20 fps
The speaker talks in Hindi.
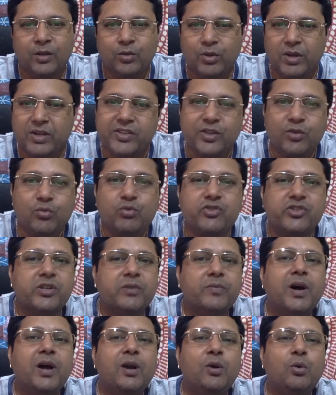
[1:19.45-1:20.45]
तो ऐसे कुछ
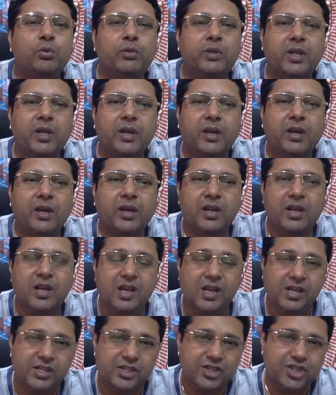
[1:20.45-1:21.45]
सवाल होते हैं
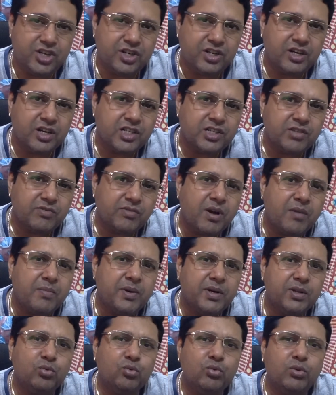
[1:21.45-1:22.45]
जिनका
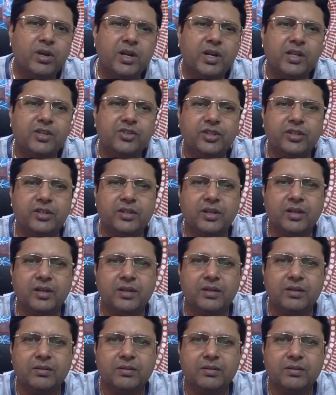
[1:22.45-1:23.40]
जवाब अधूरा रह जाता है